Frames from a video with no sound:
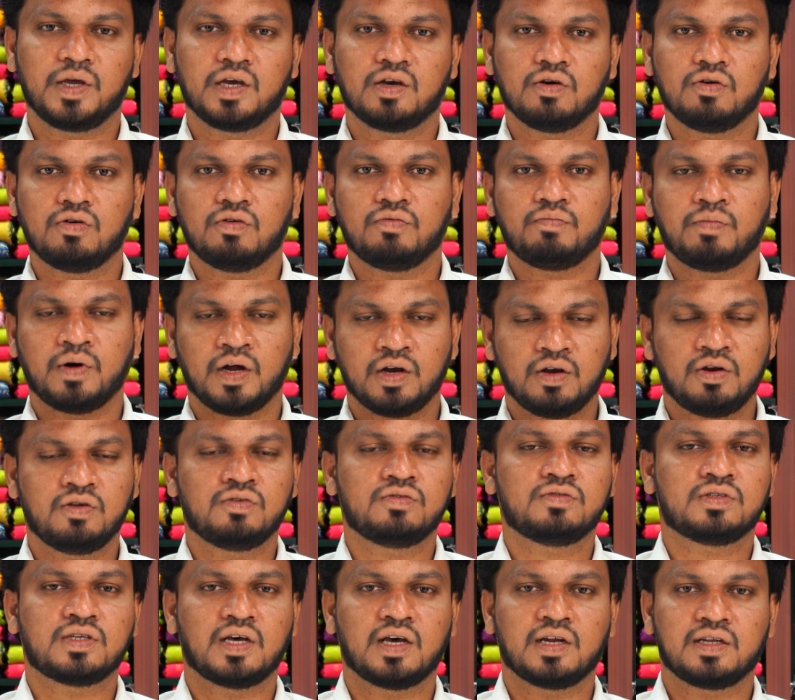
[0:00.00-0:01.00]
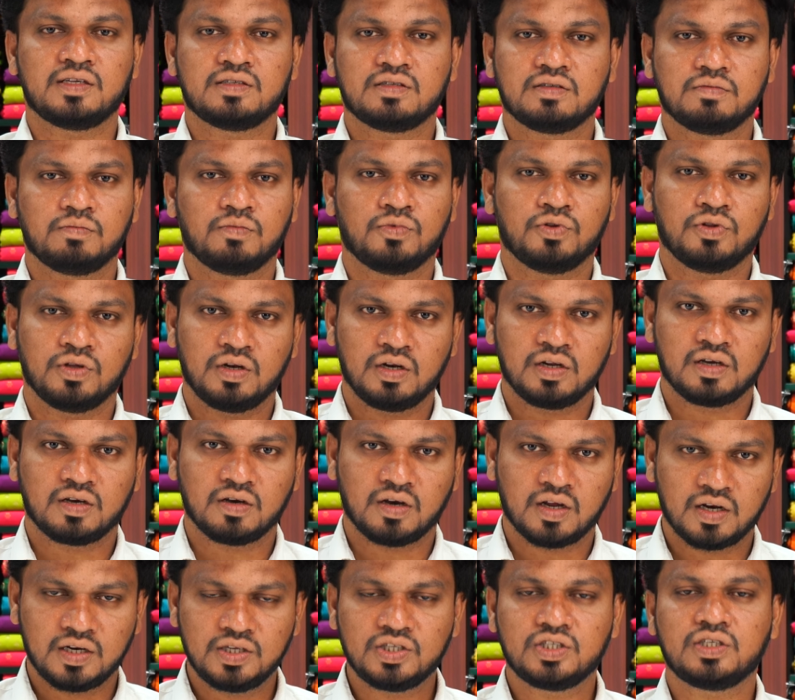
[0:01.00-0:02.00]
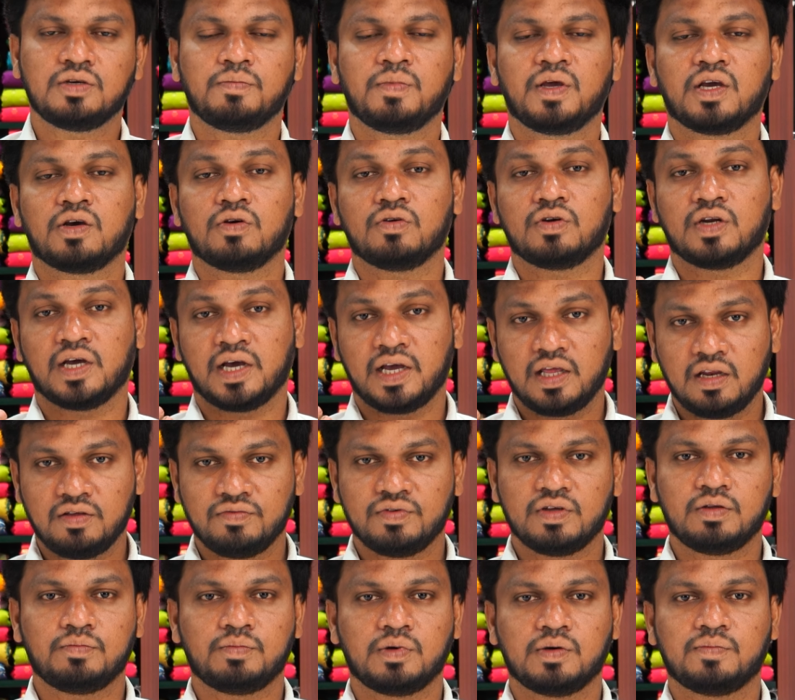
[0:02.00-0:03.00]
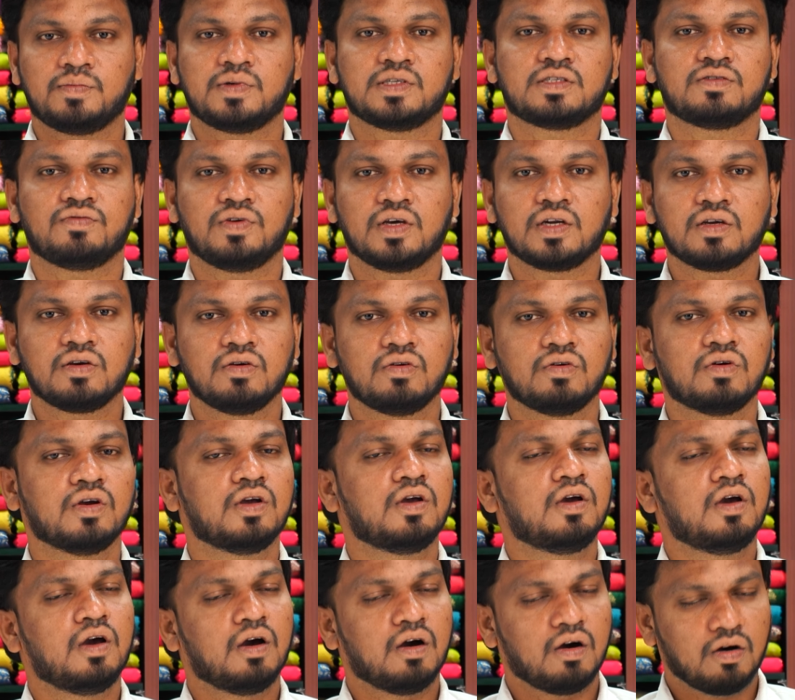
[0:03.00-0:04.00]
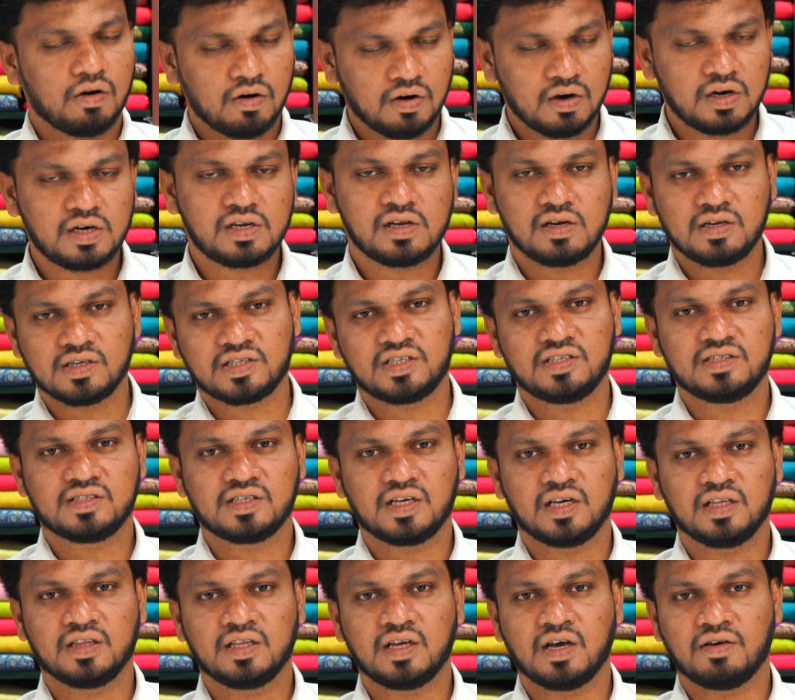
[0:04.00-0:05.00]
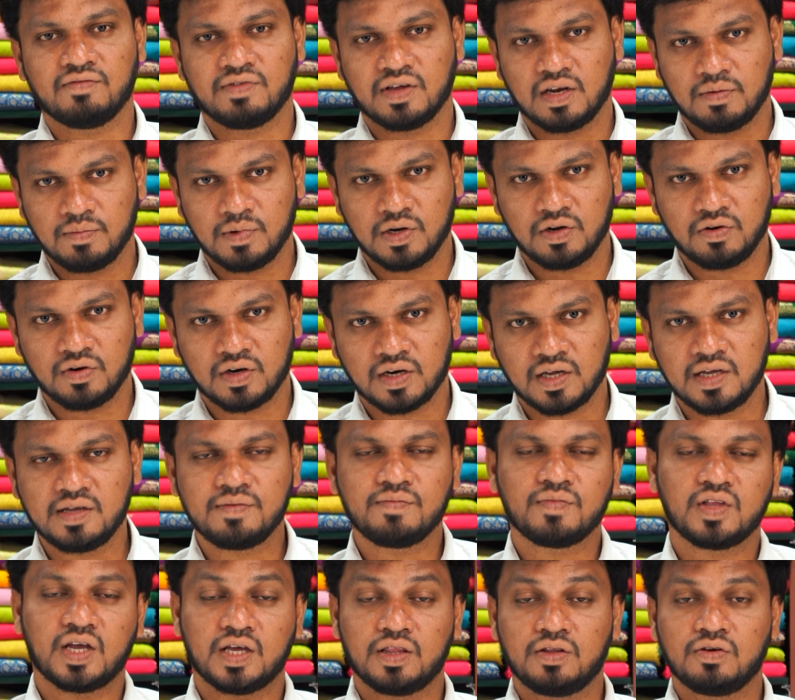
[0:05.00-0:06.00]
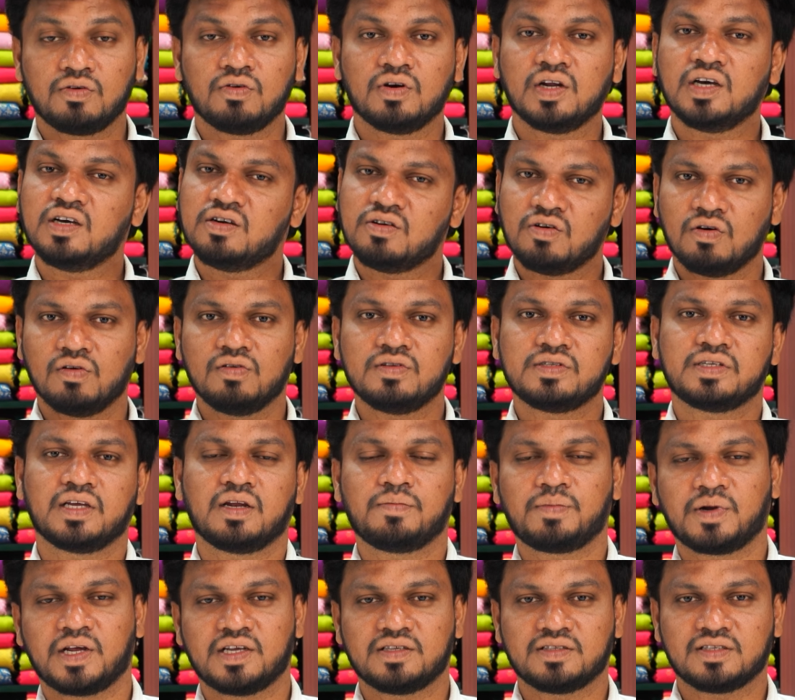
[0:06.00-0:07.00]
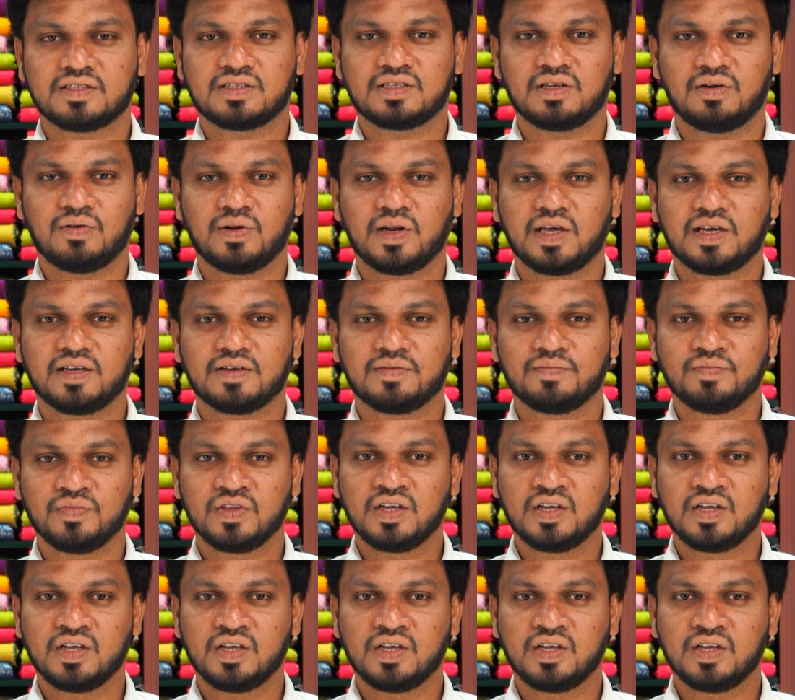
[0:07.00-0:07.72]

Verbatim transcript: మీకు పట్టు శారీస్ మొదలు కానించి మీకు డైలీ వేర్ పర్పస్ వరకు ఆల్ కలెక్షన్స్ అయితే అవైలబుల్ ఉంటాయి అది కూడా హోల్సేల్ ప్రైజెస్ ఉంటాయి